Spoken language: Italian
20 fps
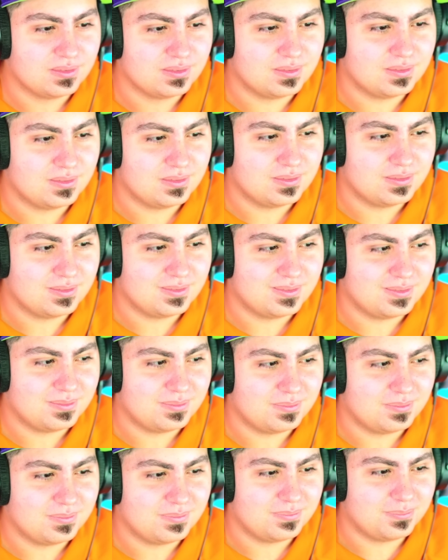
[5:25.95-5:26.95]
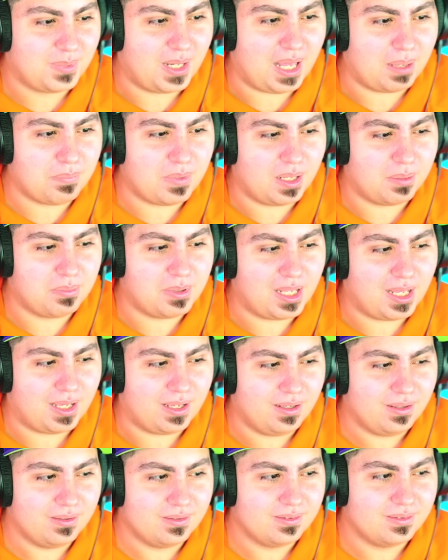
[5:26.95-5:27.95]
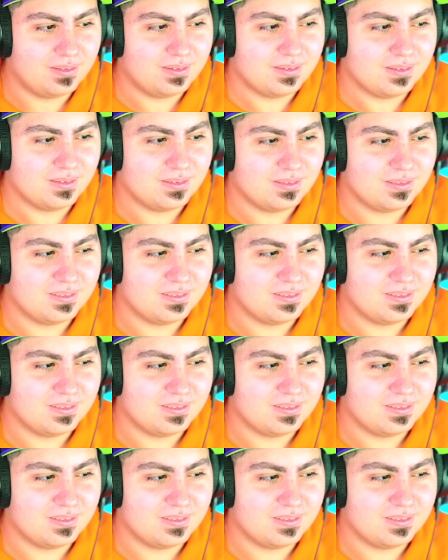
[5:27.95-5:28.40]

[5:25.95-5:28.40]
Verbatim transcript: Eh, bla bla bla.